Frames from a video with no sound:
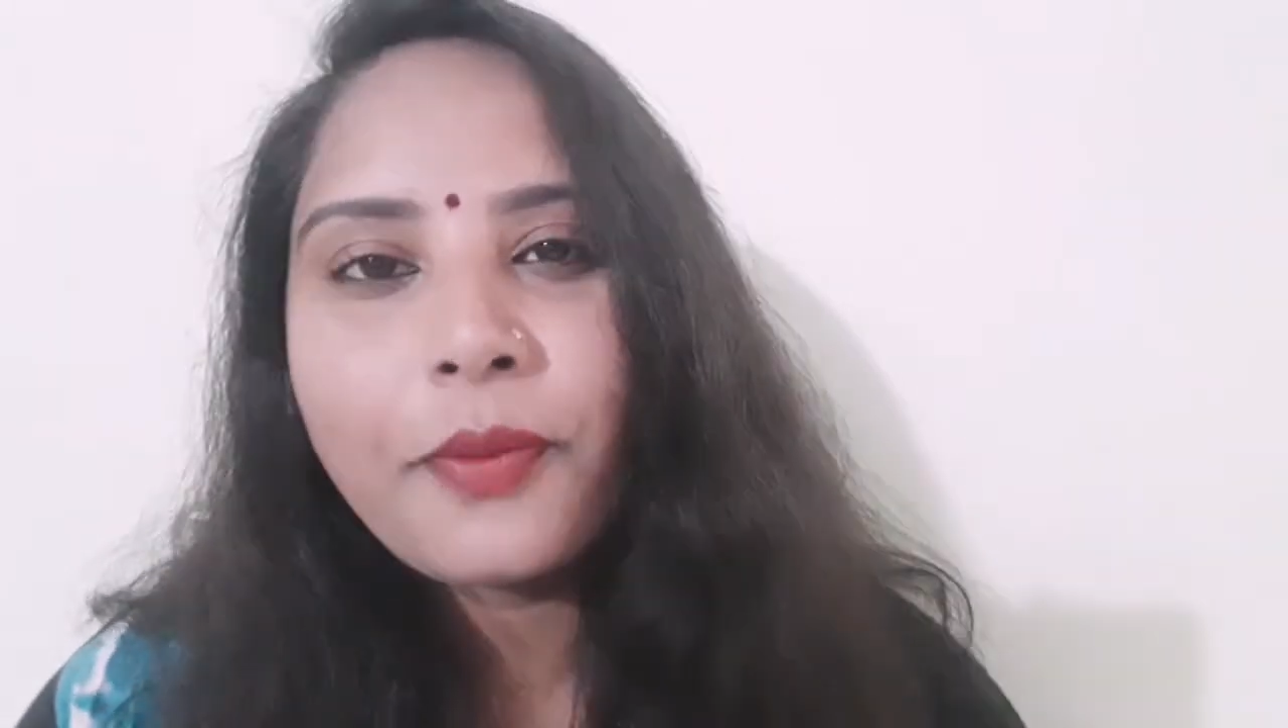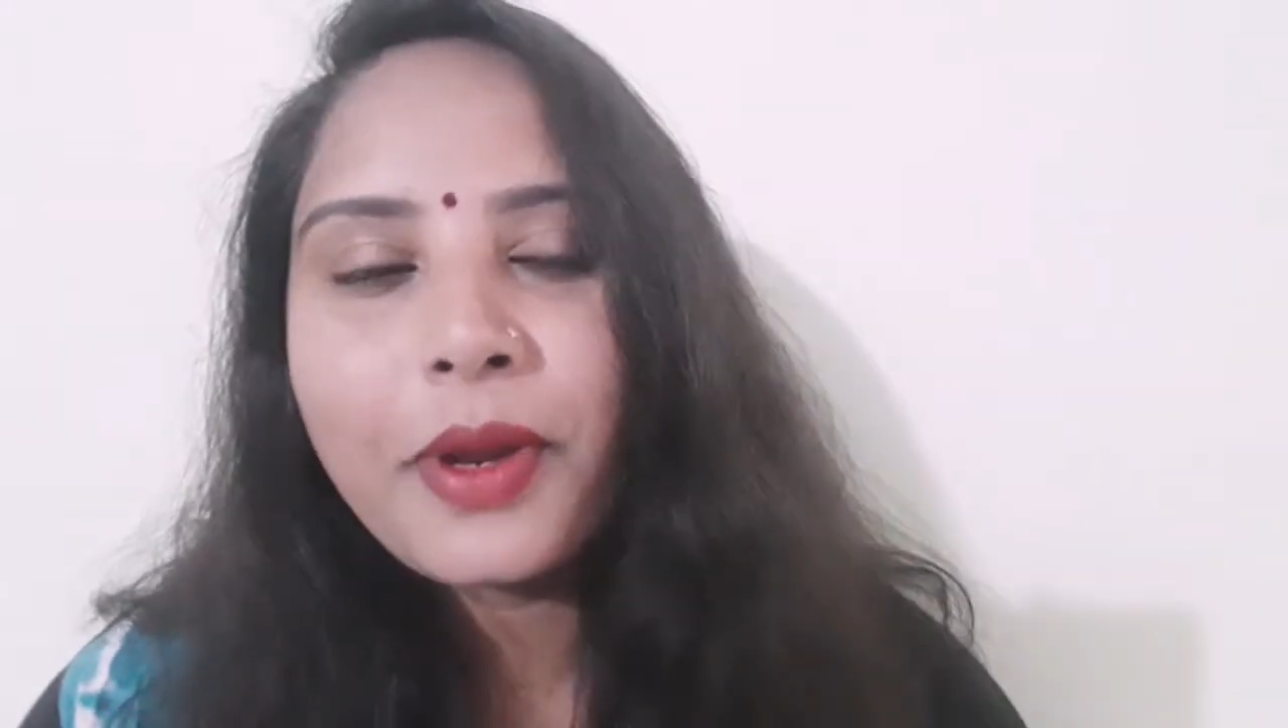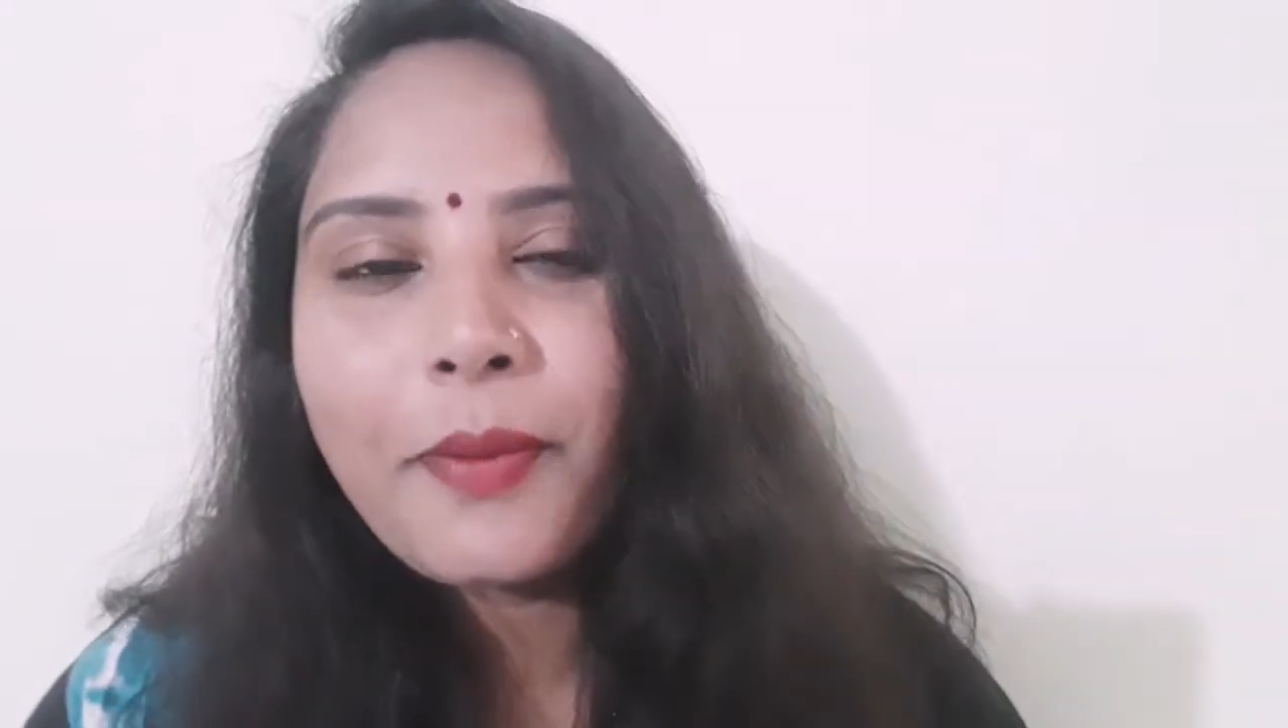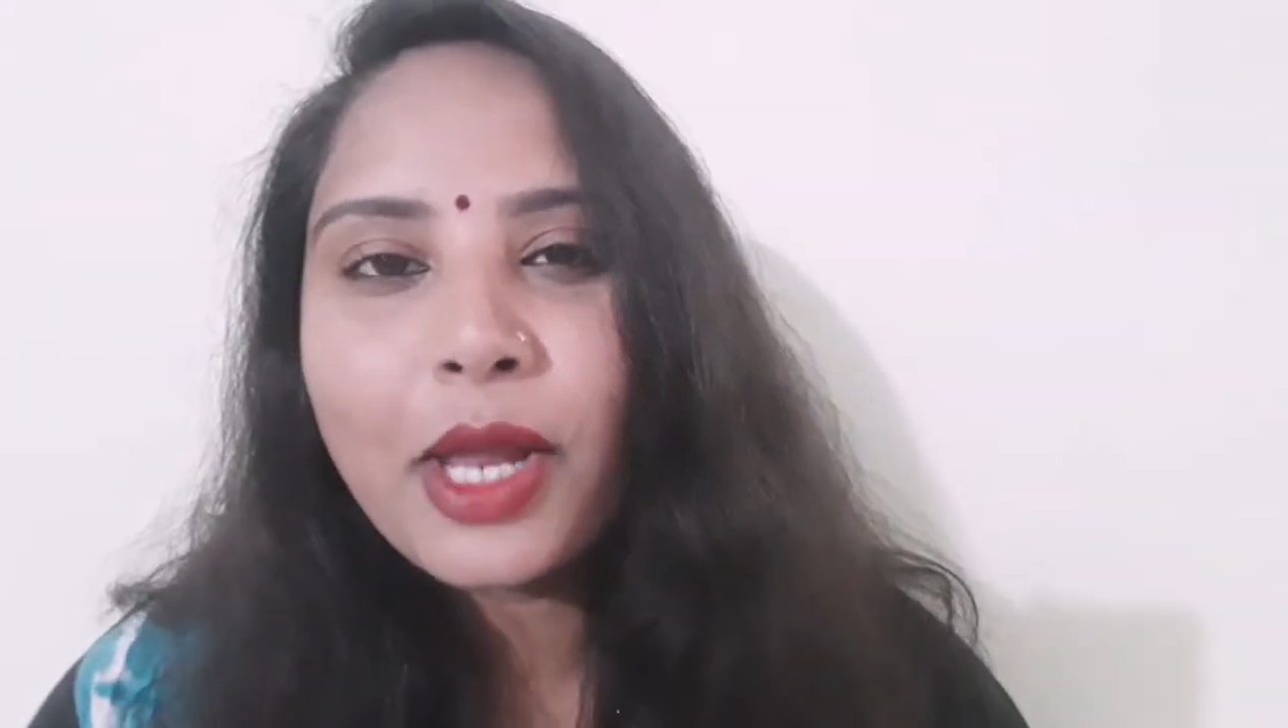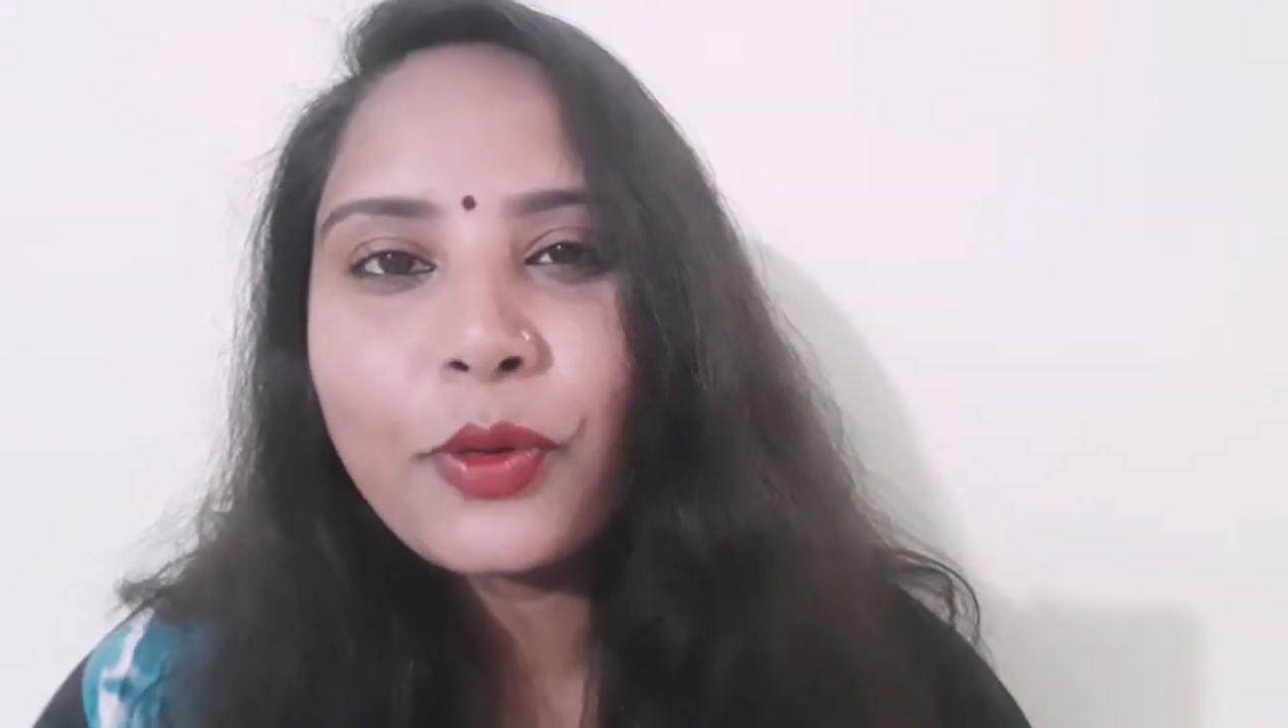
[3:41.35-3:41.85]

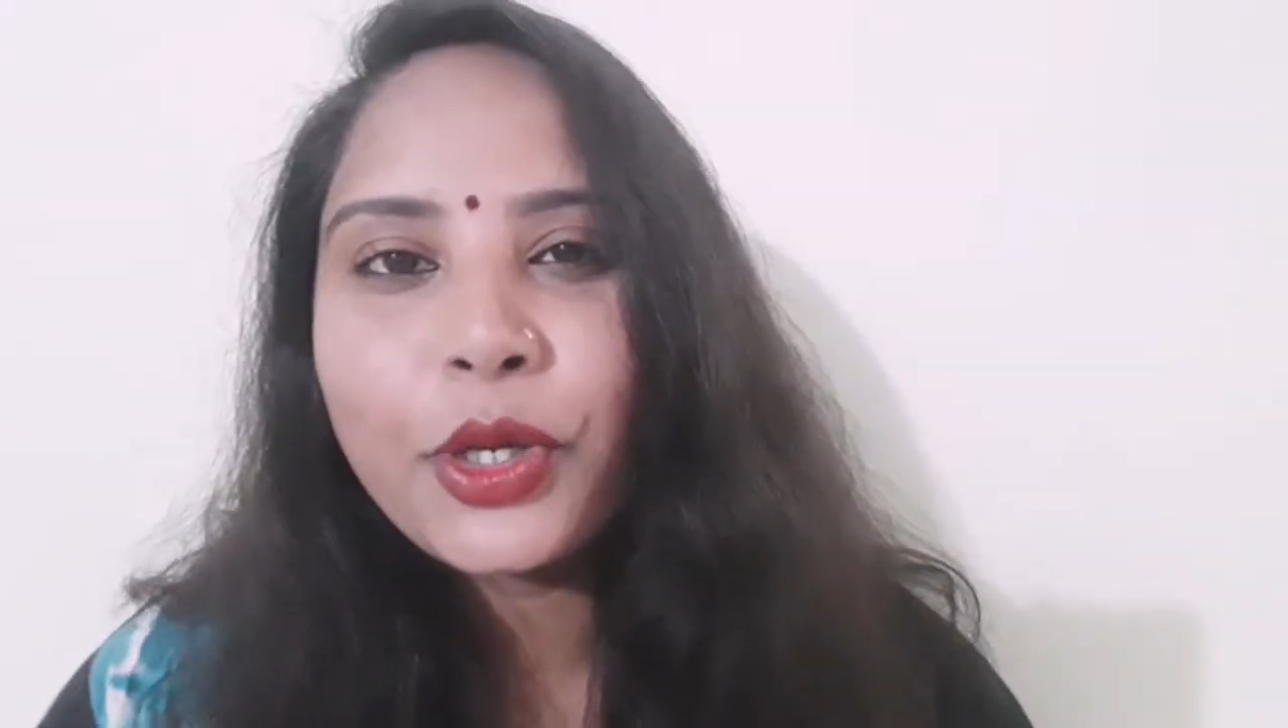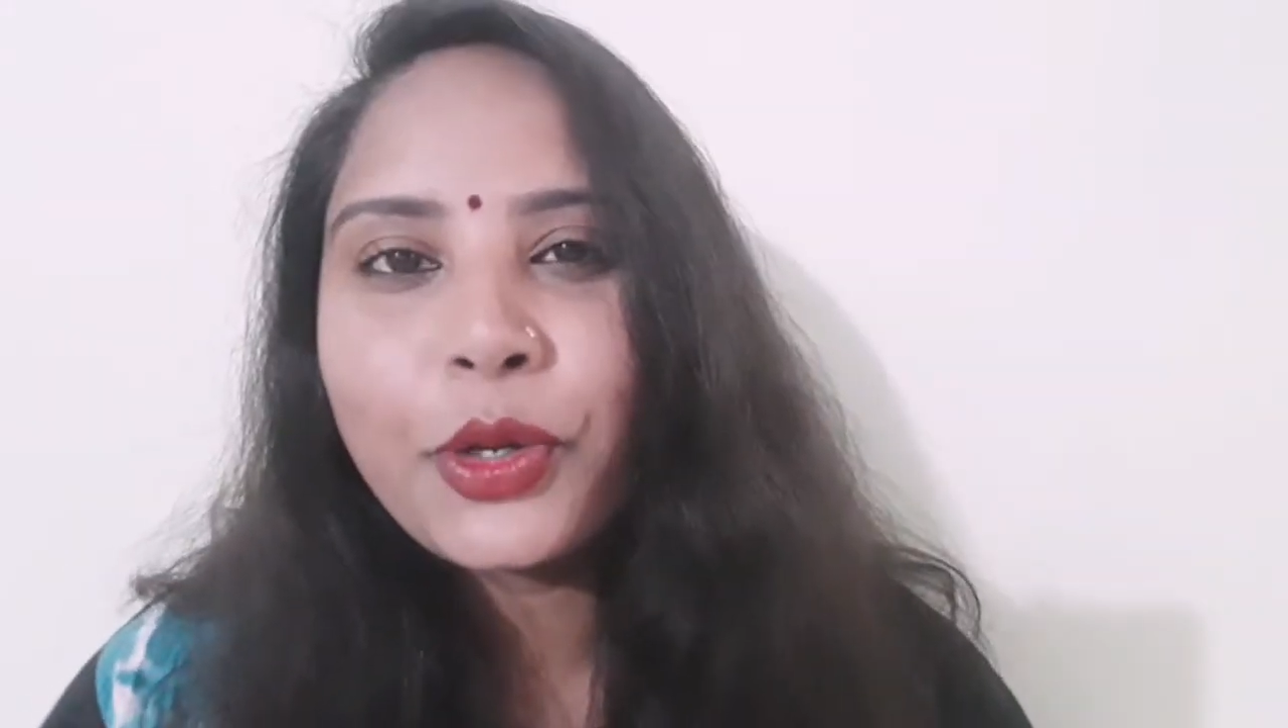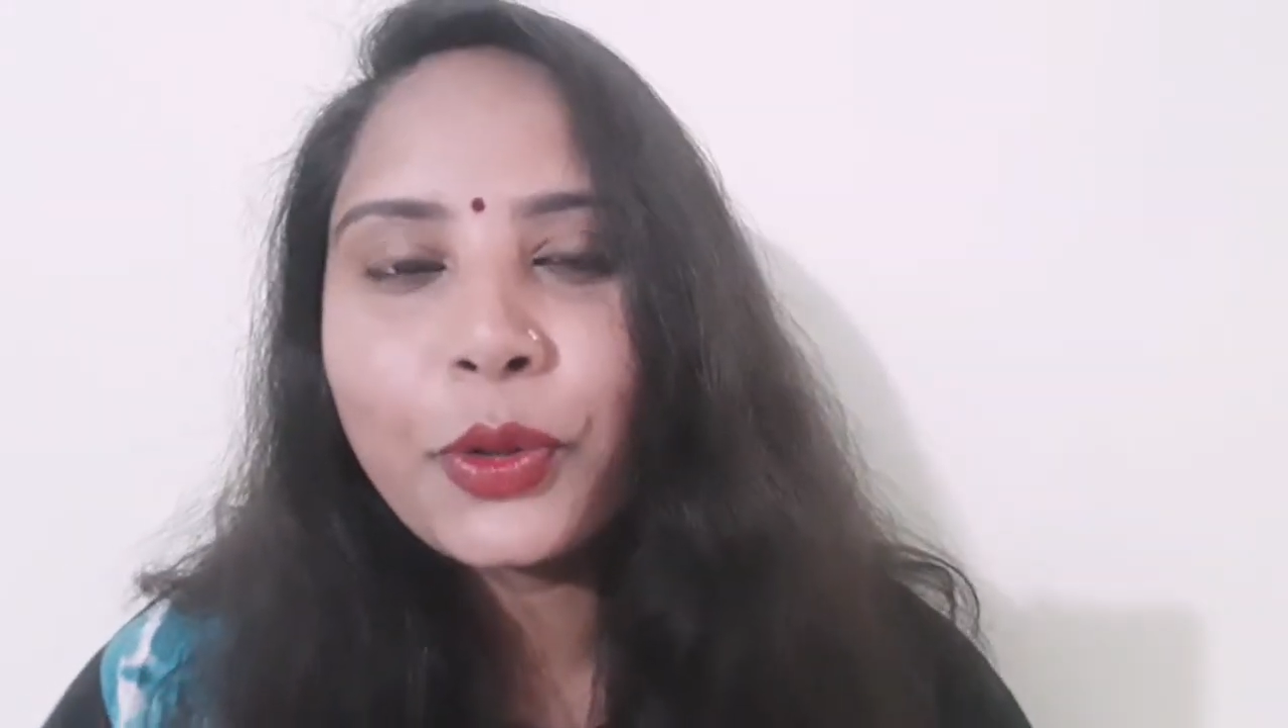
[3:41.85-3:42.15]
अपने बालों की